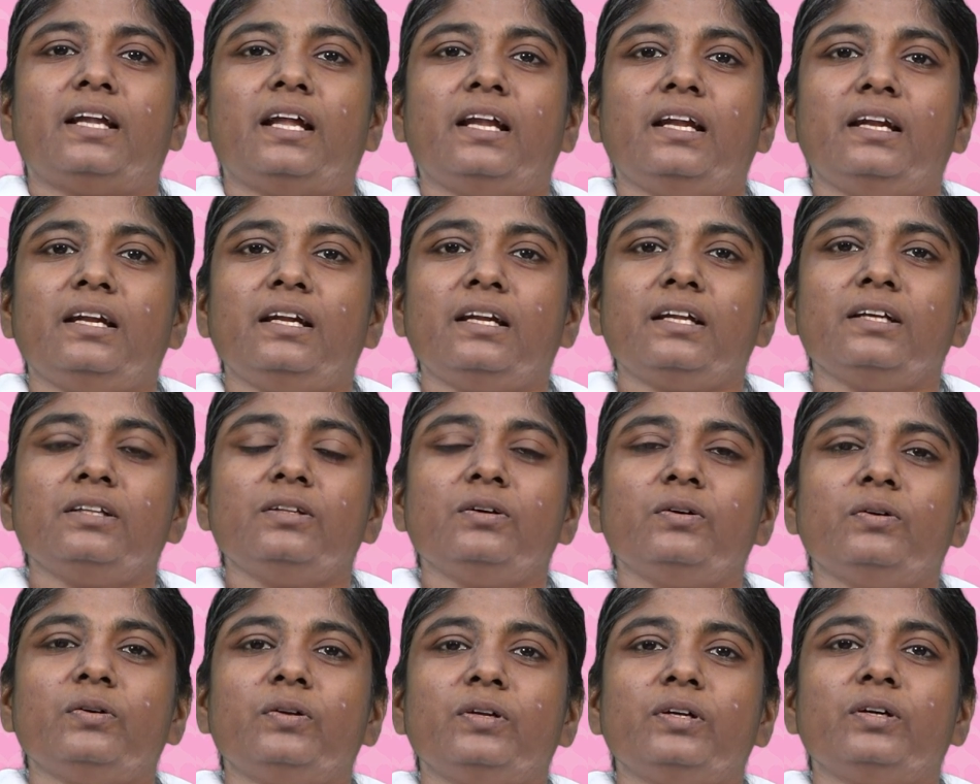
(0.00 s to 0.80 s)

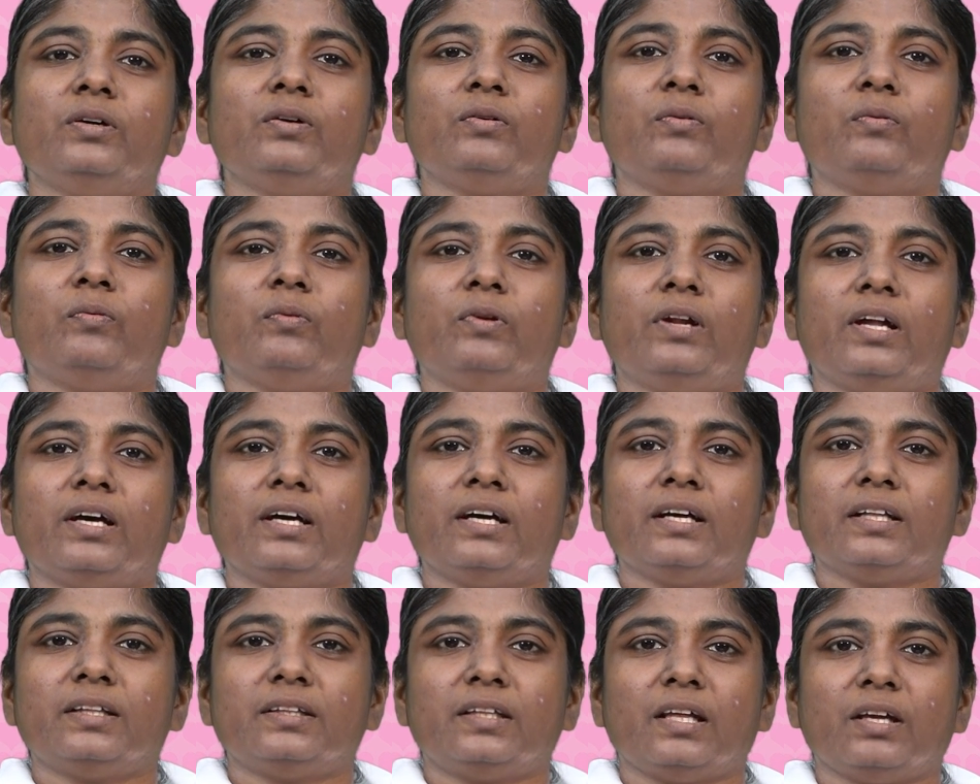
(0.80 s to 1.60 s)
நல்லதொரு
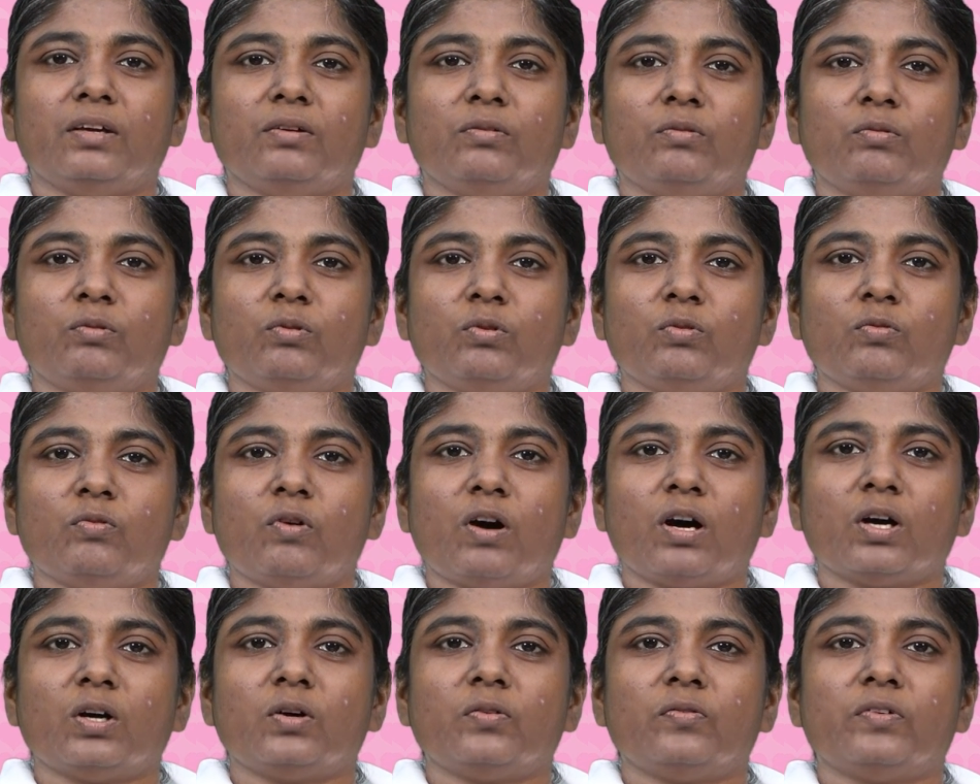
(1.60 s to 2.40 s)
உலகத்தை
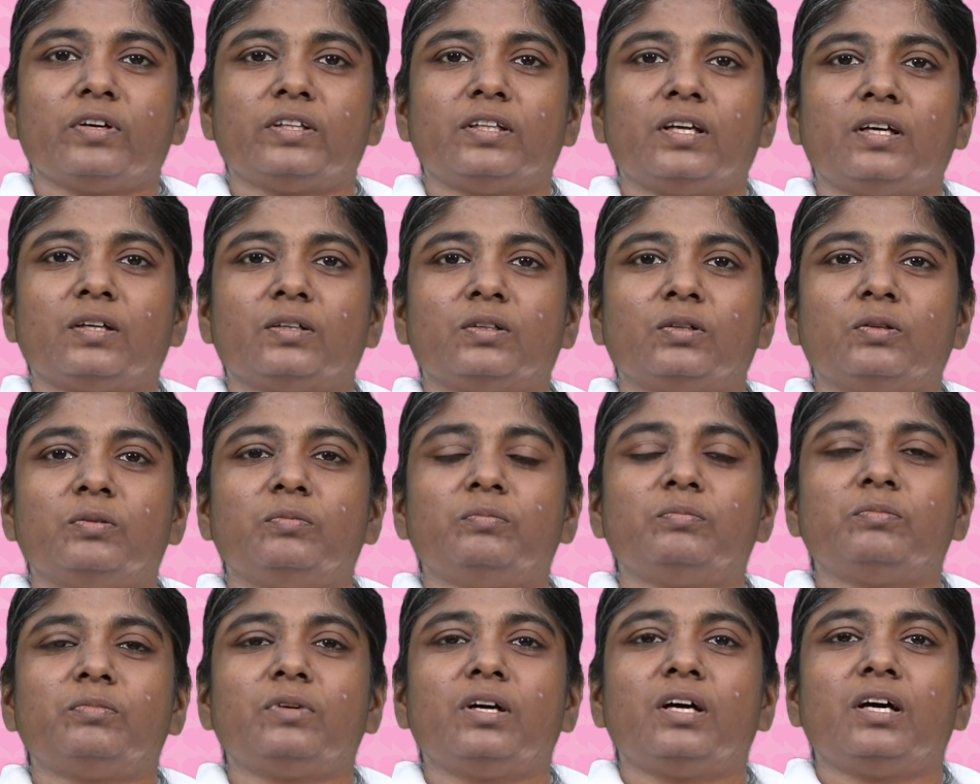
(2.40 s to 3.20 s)

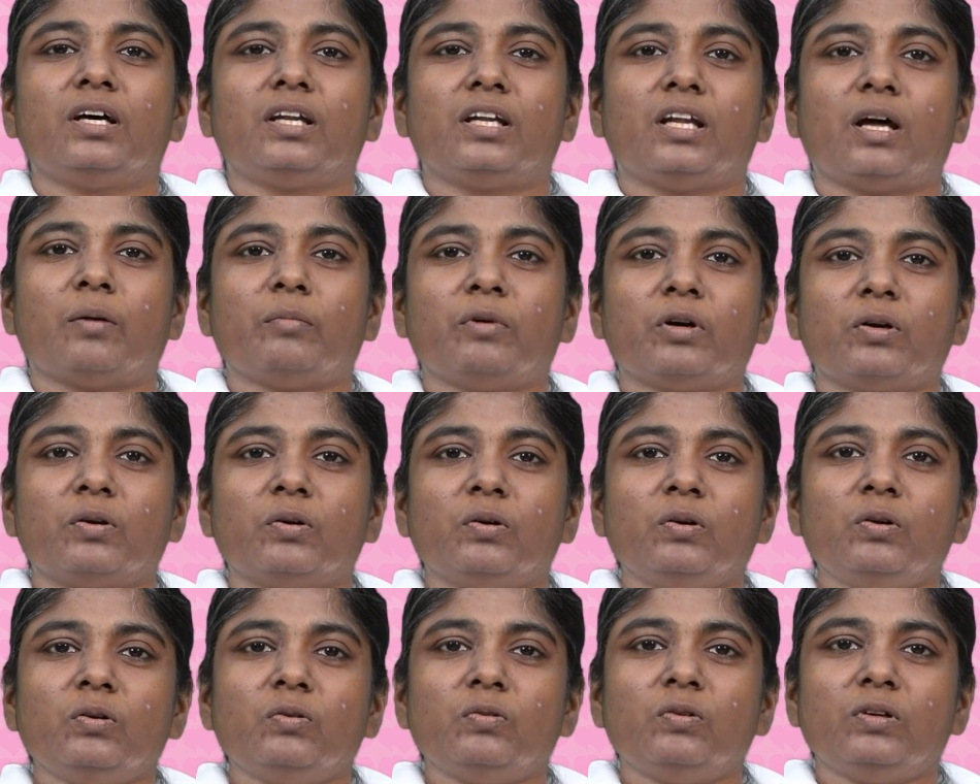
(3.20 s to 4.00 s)
உருவாக்குவதற்கும்
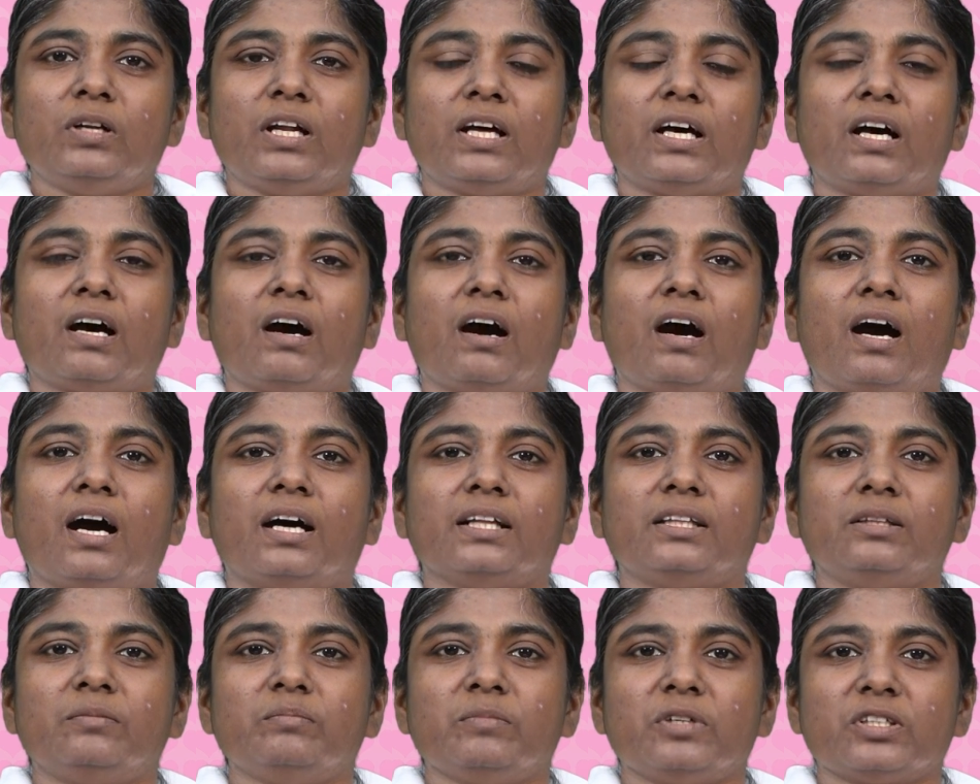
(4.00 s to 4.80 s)
நமக்குள் உள்ள
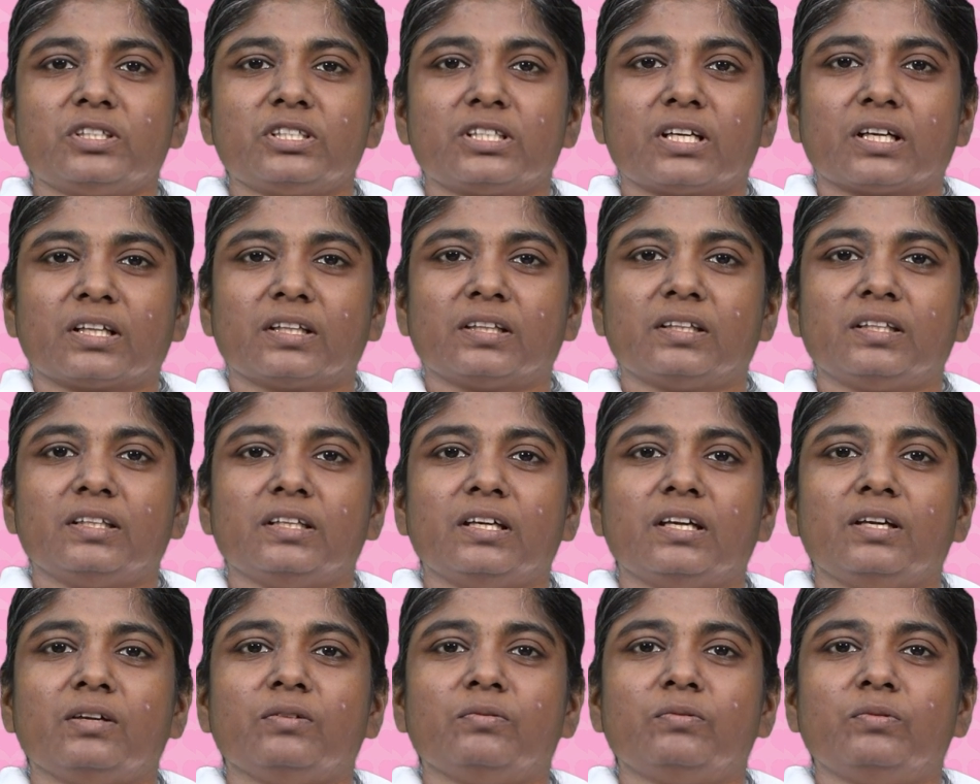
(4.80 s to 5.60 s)
ஆத்ம
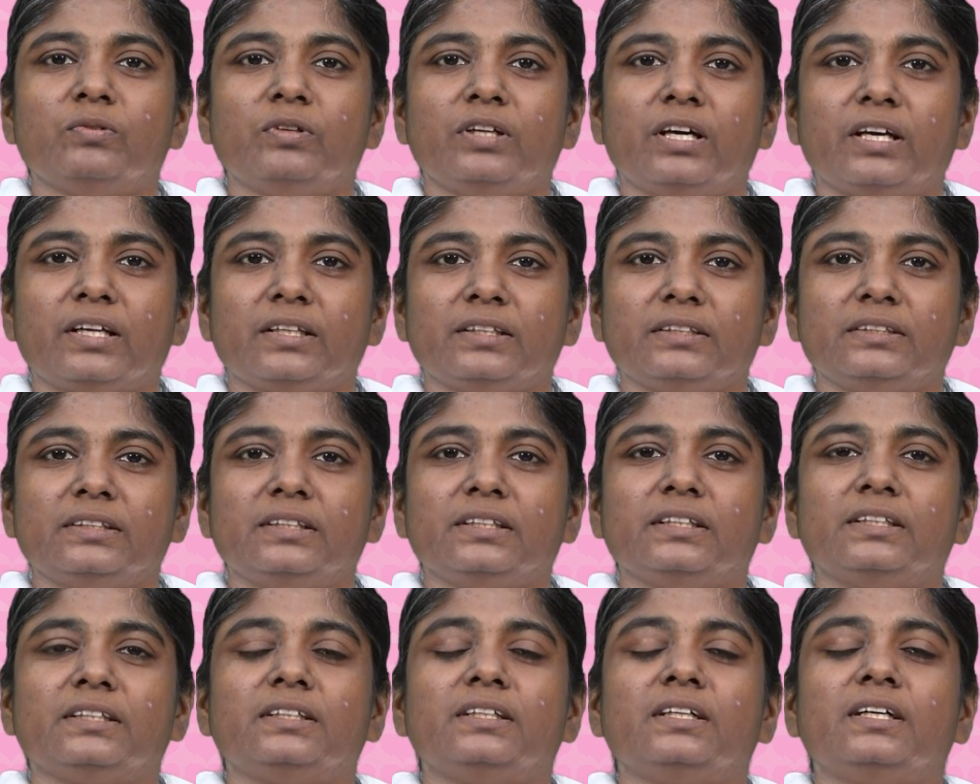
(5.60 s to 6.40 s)
சக்தியை
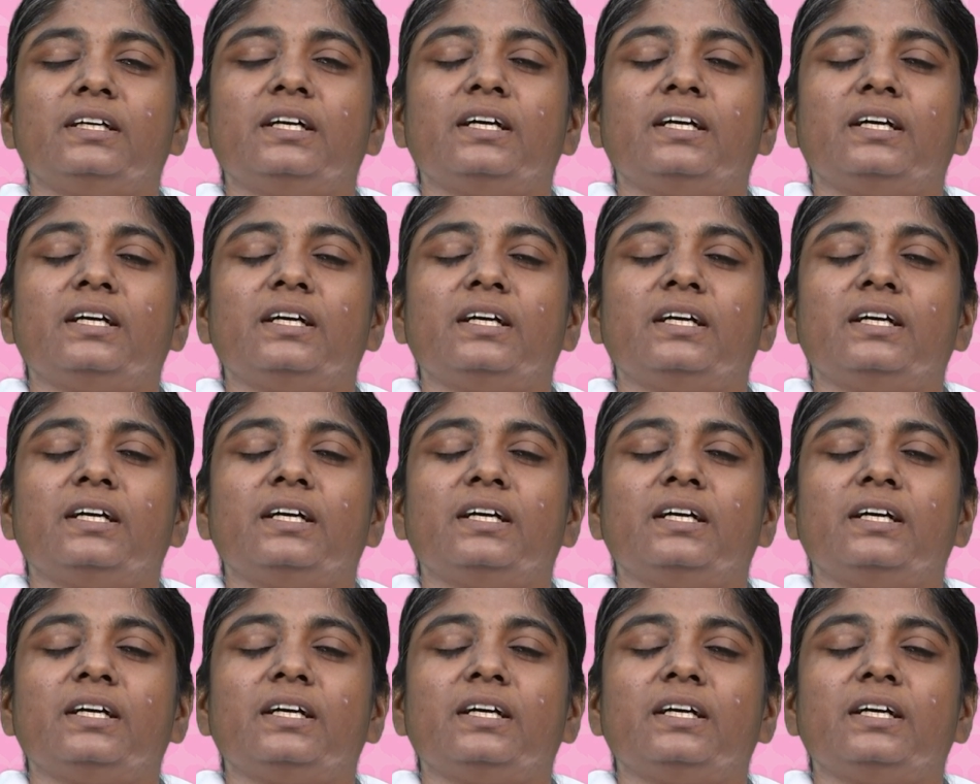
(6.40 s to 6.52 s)
உணர்ந்து